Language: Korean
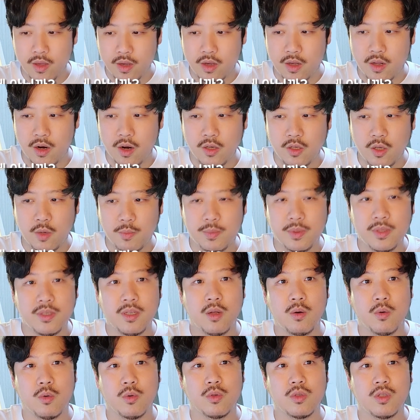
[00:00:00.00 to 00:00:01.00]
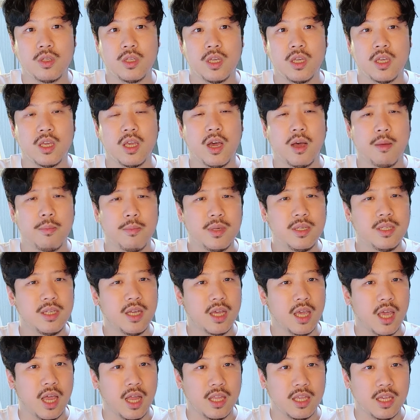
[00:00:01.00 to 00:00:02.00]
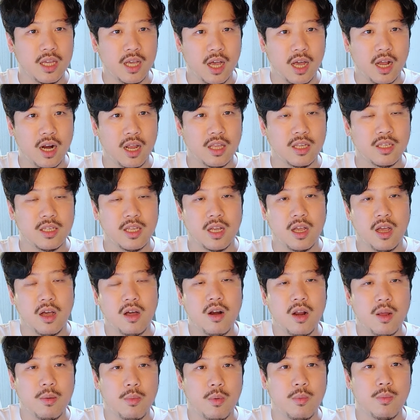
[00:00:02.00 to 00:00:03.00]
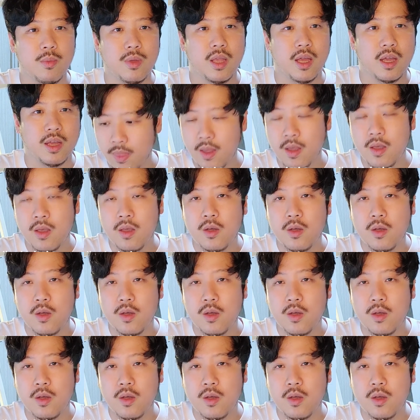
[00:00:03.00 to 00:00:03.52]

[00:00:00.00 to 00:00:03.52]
그래서 비싼 로스팅기가 비싼 게 아닌가라는 생각을 해봅니다.